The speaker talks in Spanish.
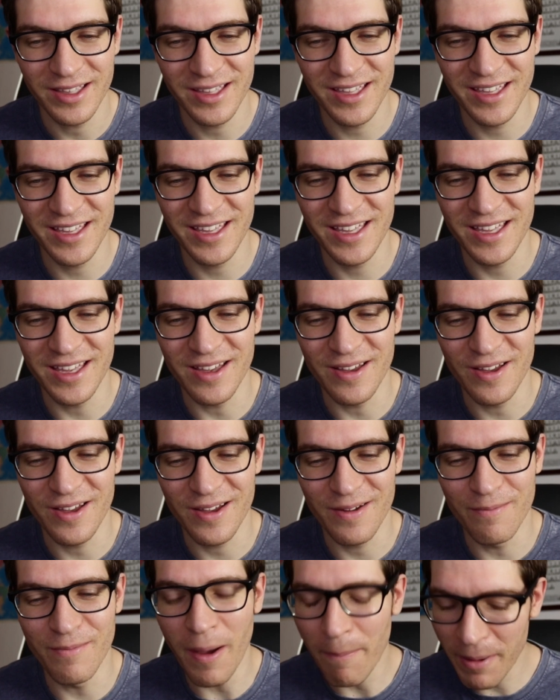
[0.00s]
Y
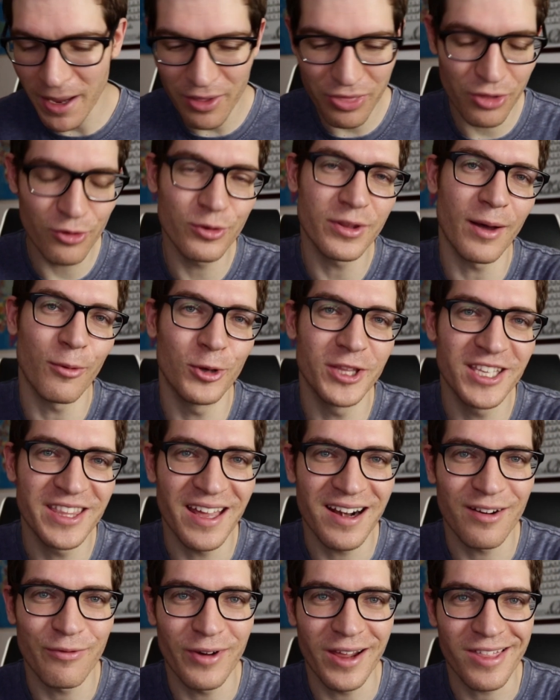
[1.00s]
me ha parecido una
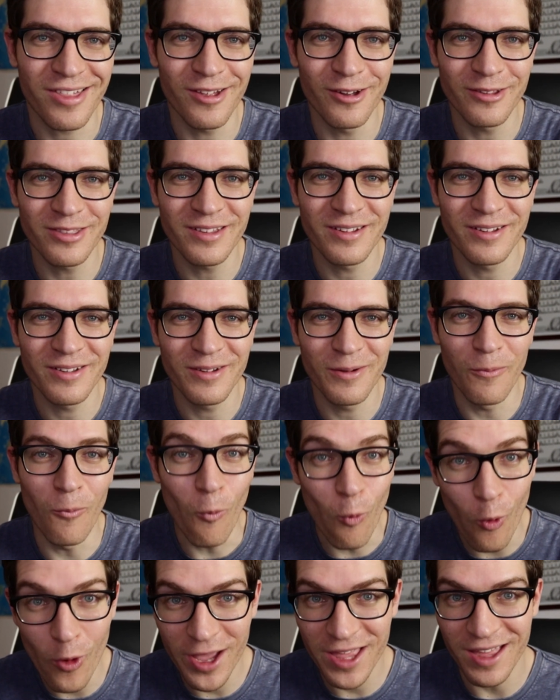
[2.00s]
bonita reflexión,
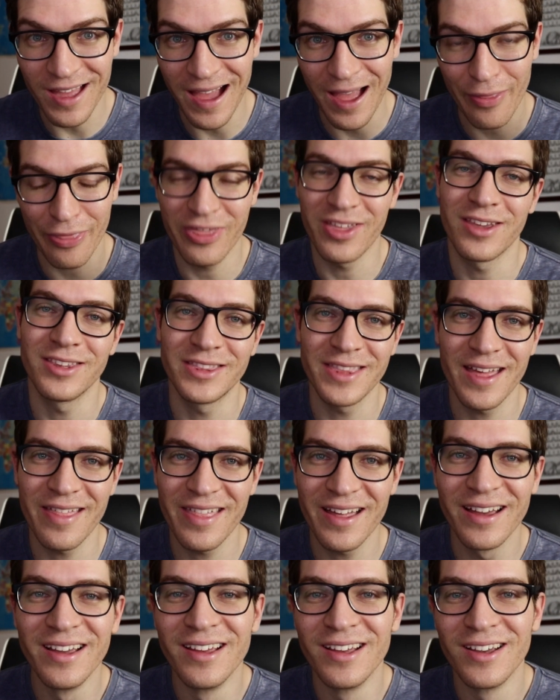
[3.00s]
muy
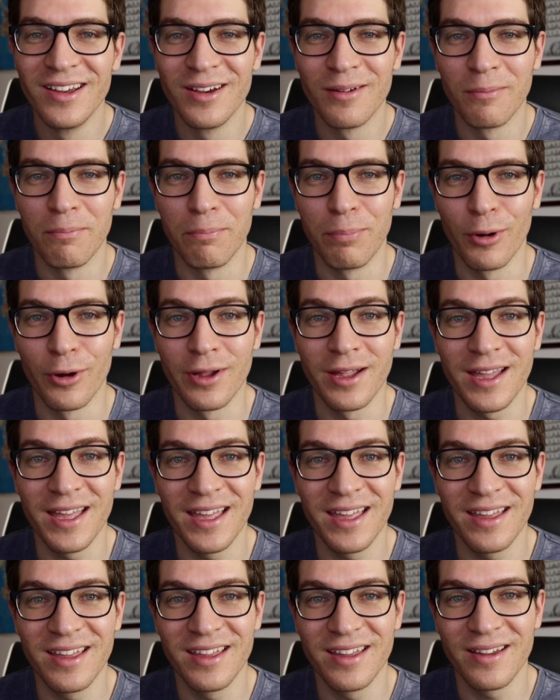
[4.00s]
acertada,
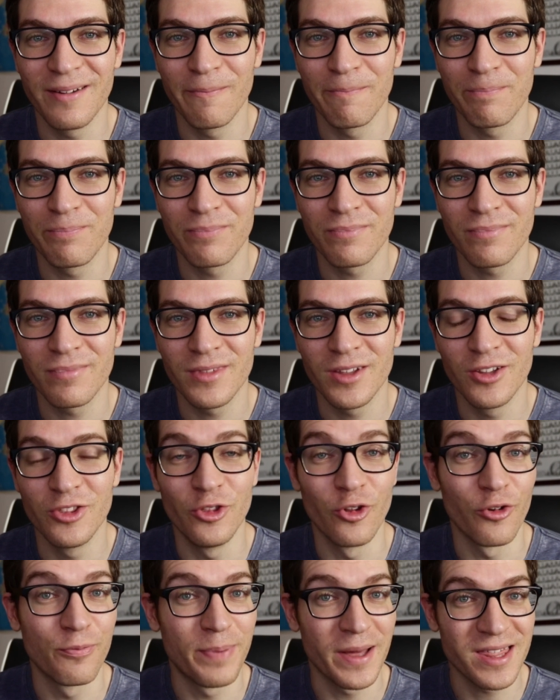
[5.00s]
porque
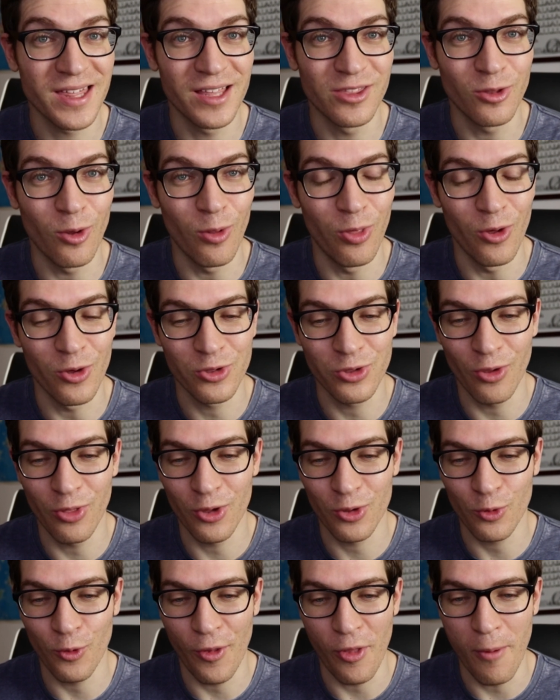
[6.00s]
nos pasa a todos.
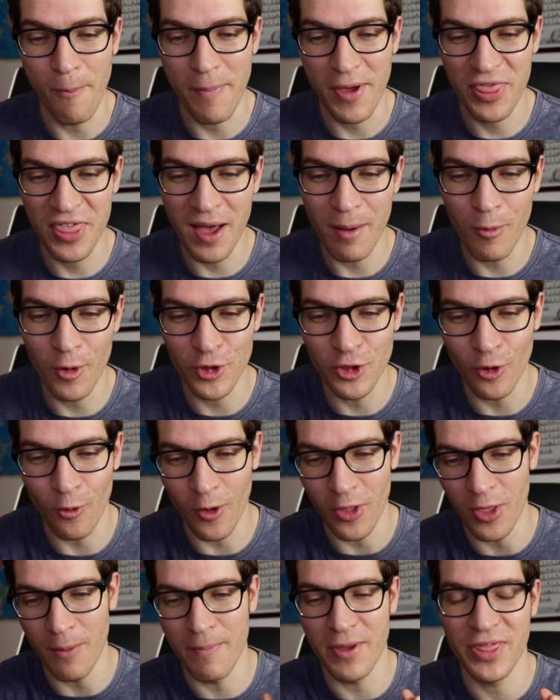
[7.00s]
Todos cuando empezamos,
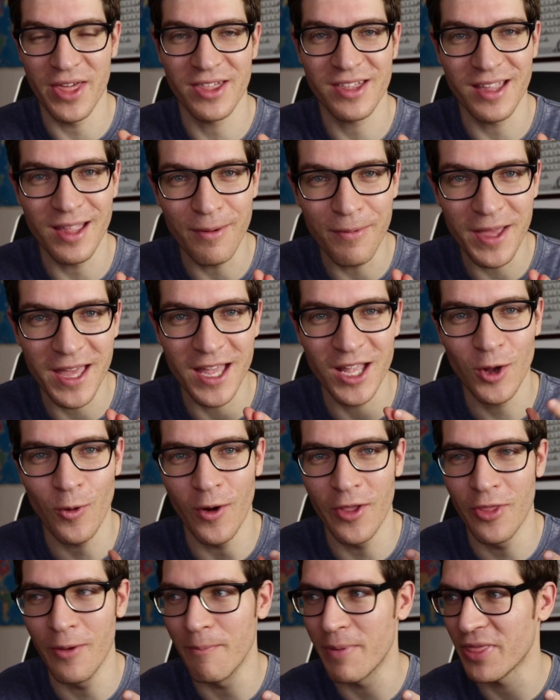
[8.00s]
yo cuando empecé a escribir,
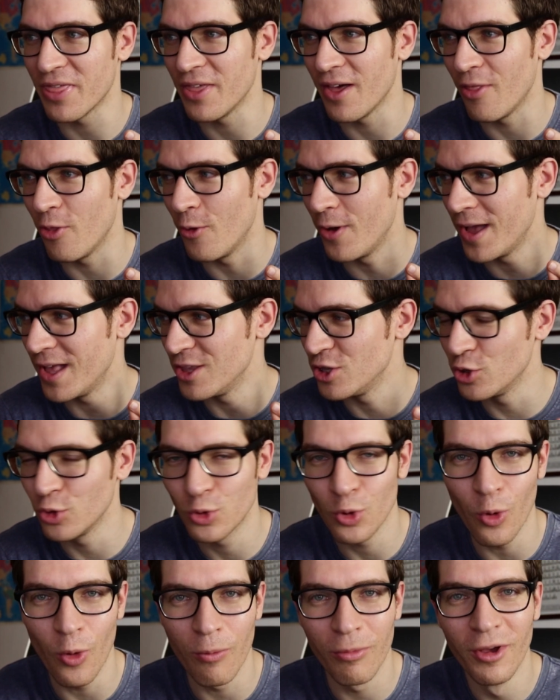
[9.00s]
cuando he empezado en
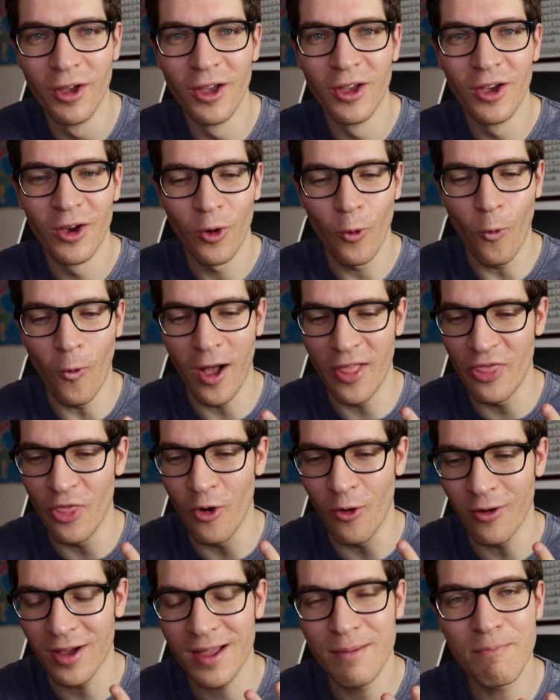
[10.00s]
YouTube,
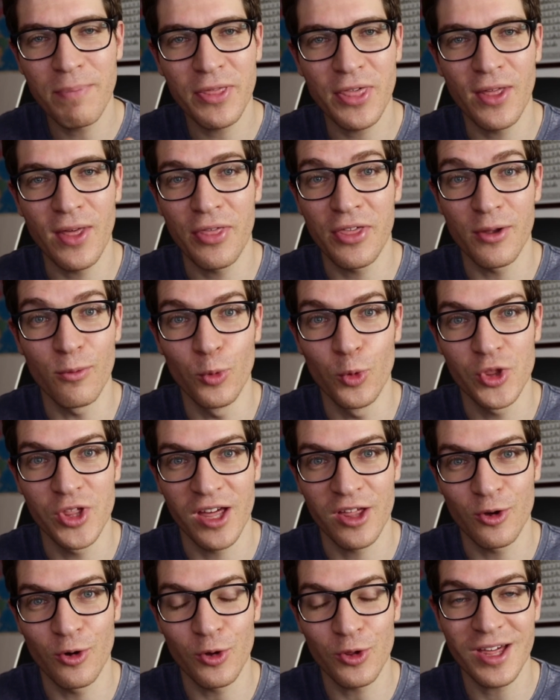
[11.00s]
cuando he empezado a hacer
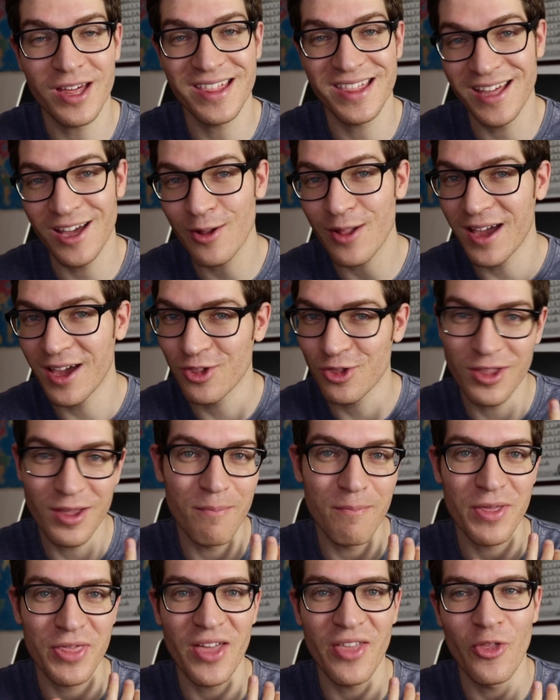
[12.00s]
muchas cosas y ahora que
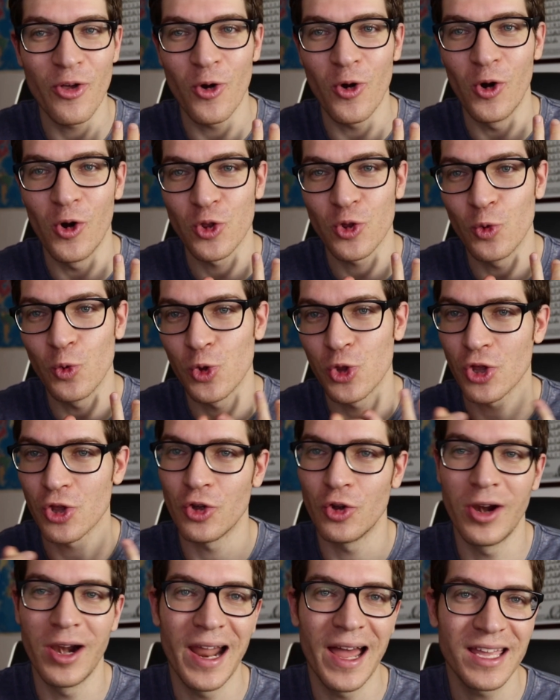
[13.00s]
estoy empezando con los
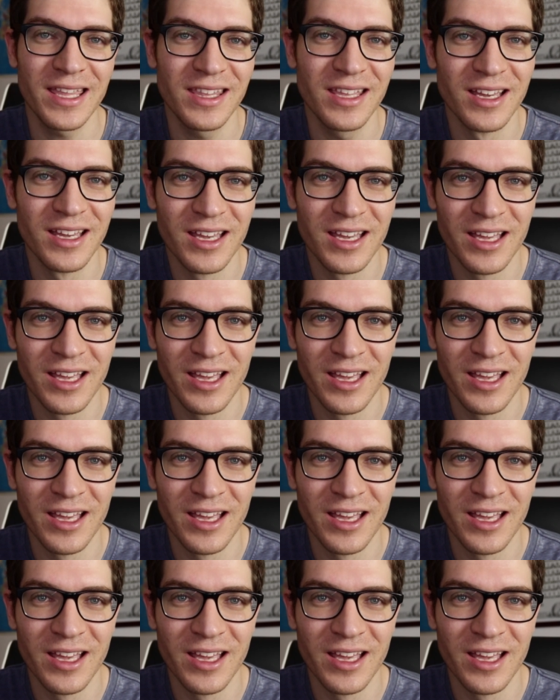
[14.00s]
cursos online,